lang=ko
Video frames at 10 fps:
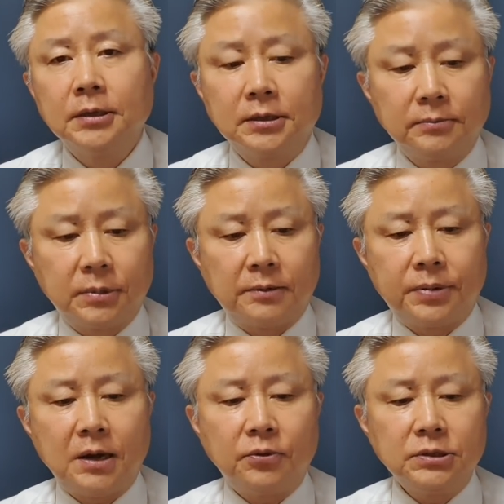이른바
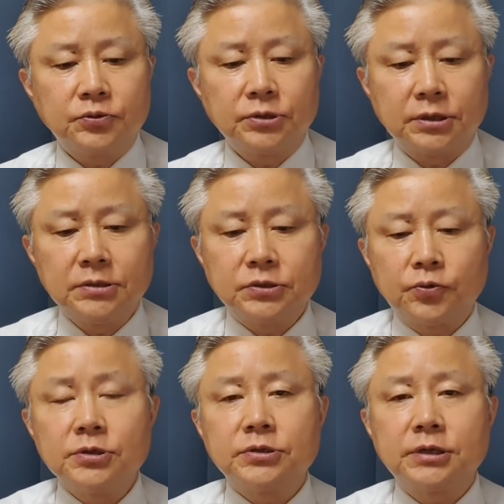박원순 전
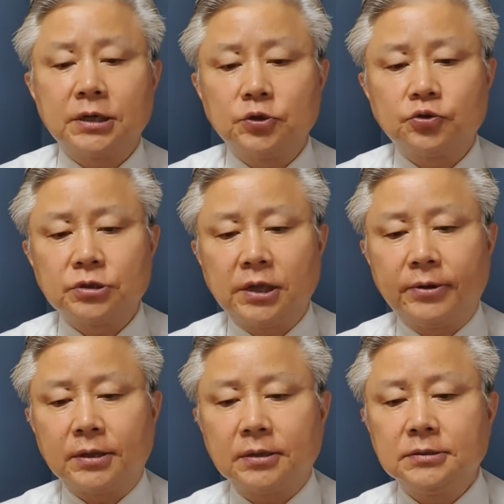서울시장이
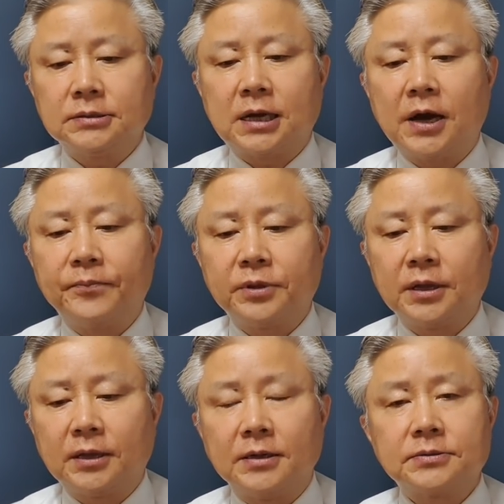추진해왔던
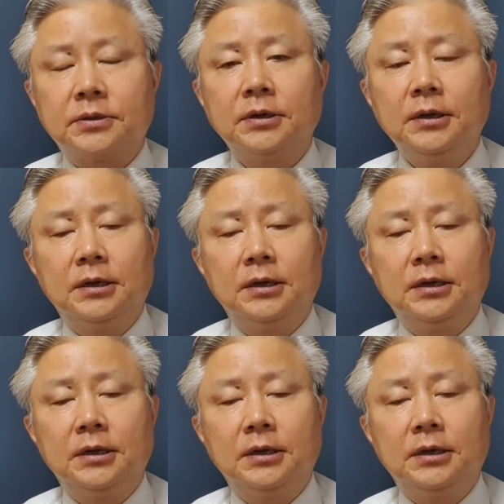사업들에 대해서